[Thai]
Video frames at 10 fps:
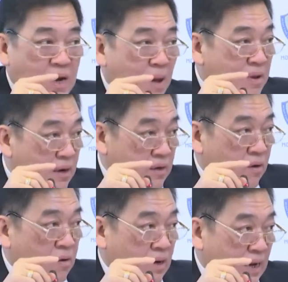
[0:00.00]
คนพจน์
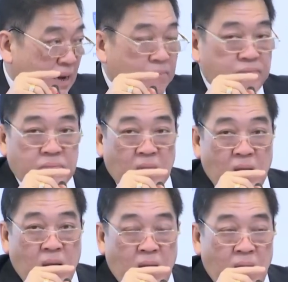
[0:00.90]
เนี่ยระบุว่า
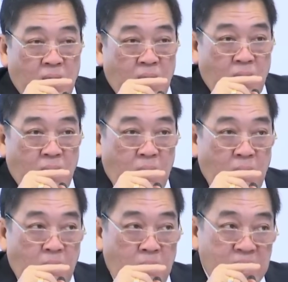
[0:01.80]
กังวลวิธี
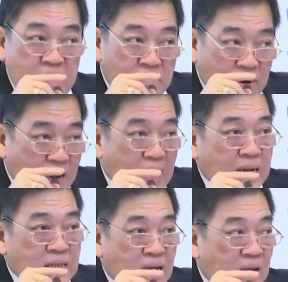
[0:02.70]
คิด
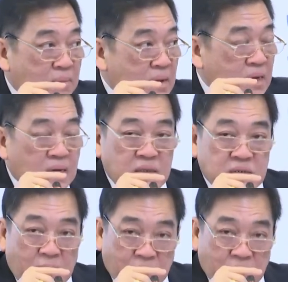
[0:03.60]
ในการทำงาน